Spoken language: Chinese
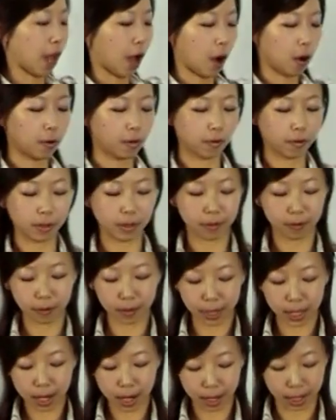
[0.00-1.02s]
好，
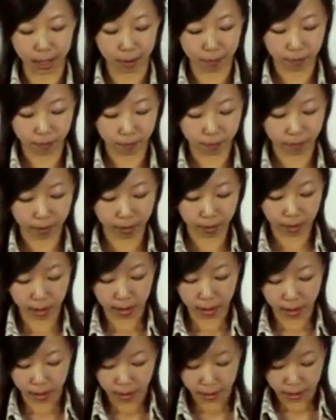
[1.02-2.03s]
第二个，
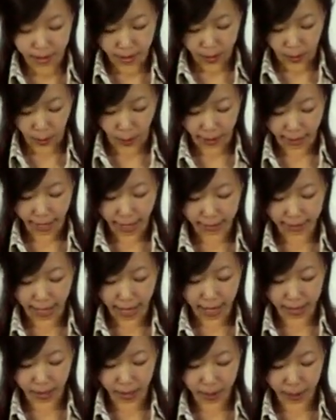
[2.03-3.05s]
我们看一下
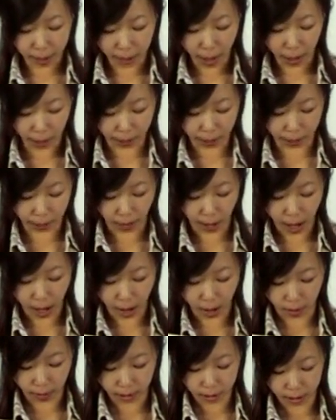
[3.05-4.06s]
它的音标符
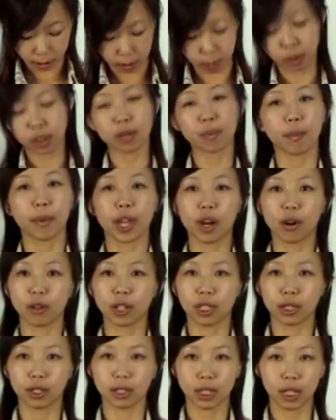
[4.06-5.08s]
号是不是没有
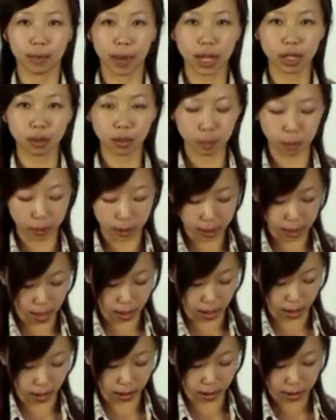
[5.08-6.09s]
了，尾巴是不是不
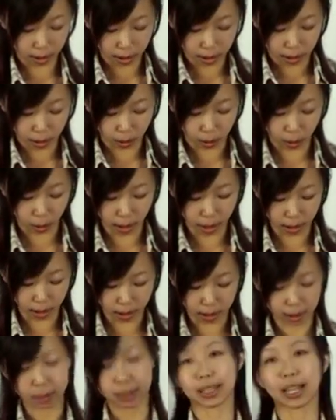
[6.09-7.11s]
见了？所以
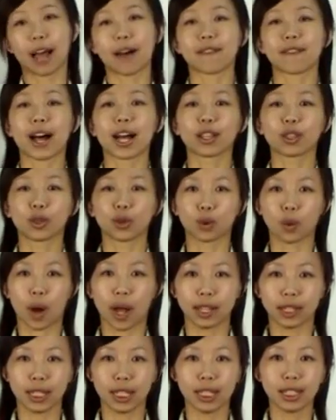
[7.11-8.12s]
呢，它发
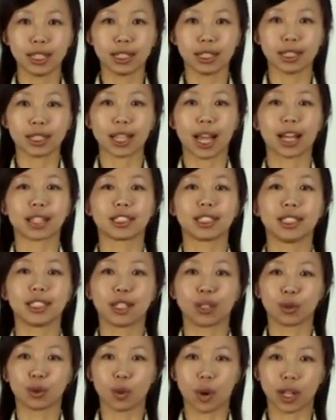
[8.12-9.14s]
短音，它是一
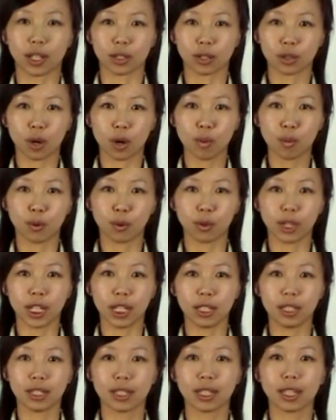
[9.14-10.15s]
个短松母
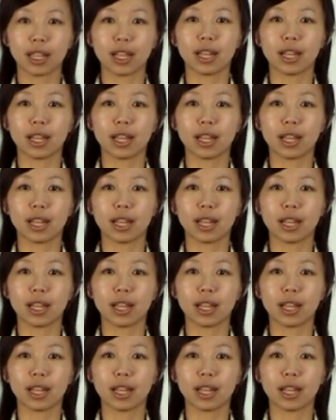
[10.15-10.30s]
音。